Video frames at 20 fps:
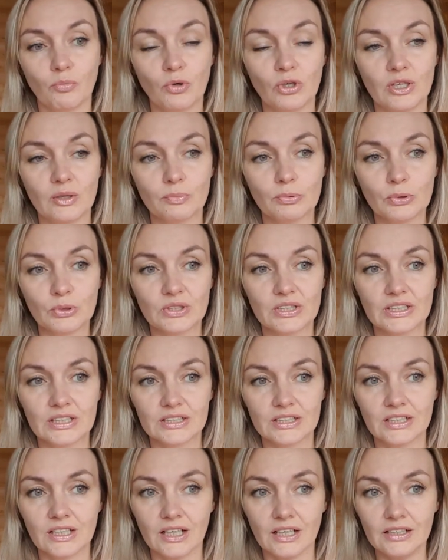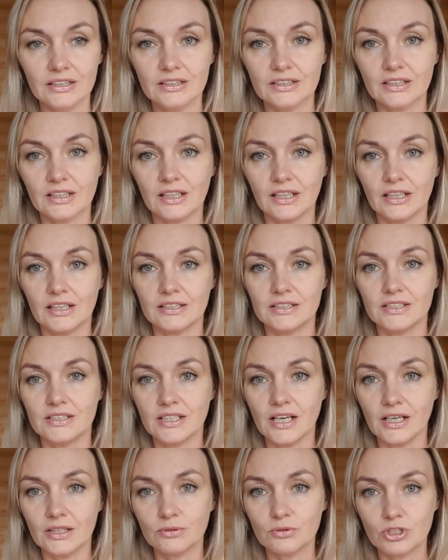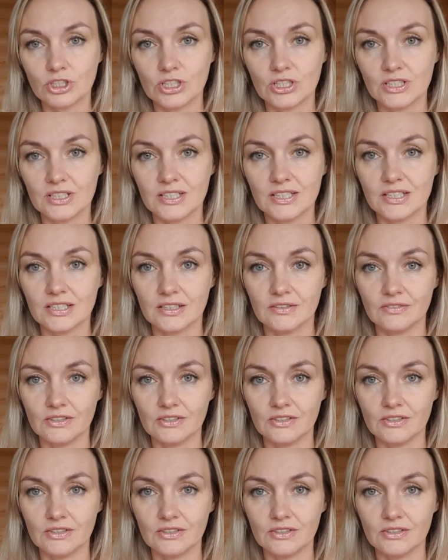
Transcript: более плотная ткань, такая тянущаяся,